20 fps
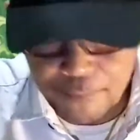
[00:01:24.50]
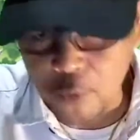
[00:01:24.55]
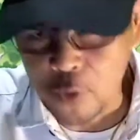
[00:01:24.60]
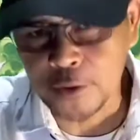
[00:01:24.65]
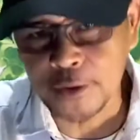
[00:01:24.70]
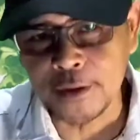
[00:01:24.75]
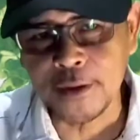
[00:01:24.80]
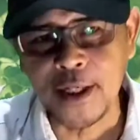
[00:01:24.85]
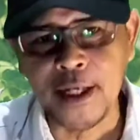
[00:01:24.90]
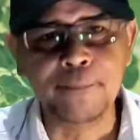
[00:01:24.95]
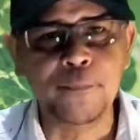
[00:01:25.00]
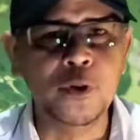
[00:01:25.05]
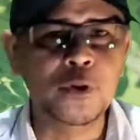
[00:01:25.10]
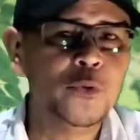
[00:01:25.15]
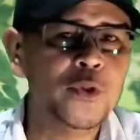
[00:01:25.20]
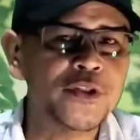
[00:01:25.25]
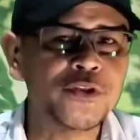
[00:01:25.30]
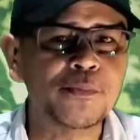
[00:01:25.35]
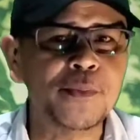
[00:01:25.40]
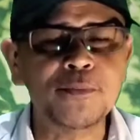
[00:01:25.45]
iPhone iPhone
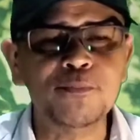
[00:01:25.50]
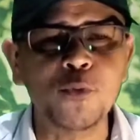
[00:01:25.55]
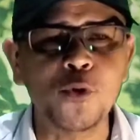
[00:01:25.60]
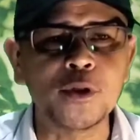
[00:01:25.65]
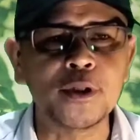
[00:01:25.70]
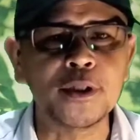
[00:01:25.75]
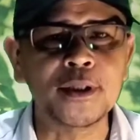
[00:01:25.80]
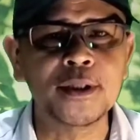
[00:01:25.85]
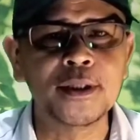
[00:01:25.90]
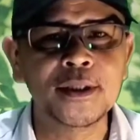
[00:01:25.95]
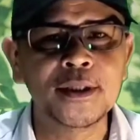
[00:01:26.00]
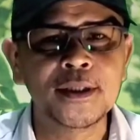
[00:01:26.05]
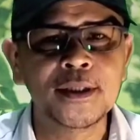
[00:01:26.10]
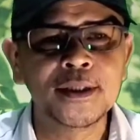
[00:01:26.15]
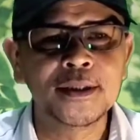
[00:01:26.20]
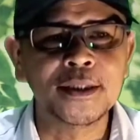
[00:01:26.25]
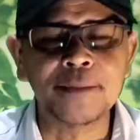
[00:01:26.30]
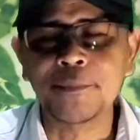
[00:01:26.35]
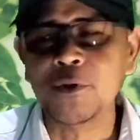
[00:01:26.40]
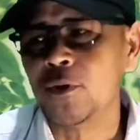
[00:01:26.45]
itu ya smartphone
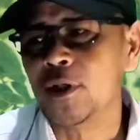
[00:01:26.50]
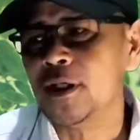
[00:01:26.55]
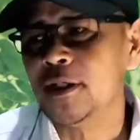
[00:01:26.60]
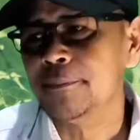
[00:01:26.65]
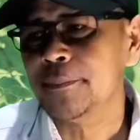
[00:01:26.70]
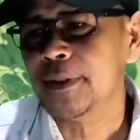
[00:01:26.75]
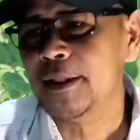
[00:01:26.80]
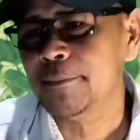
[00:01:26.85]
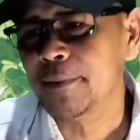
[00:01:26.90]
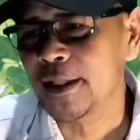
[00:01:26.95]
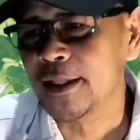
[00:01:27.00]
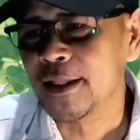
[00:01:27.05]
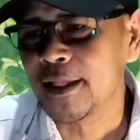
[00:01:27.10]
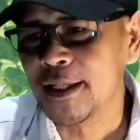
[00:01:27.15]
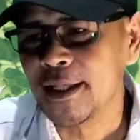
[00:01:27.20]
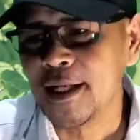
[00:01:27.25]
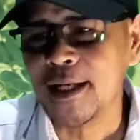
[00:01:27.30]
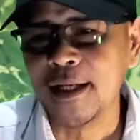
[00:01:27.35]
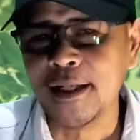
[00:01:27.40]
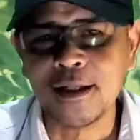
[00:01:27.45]
tapi orang lebih mengenal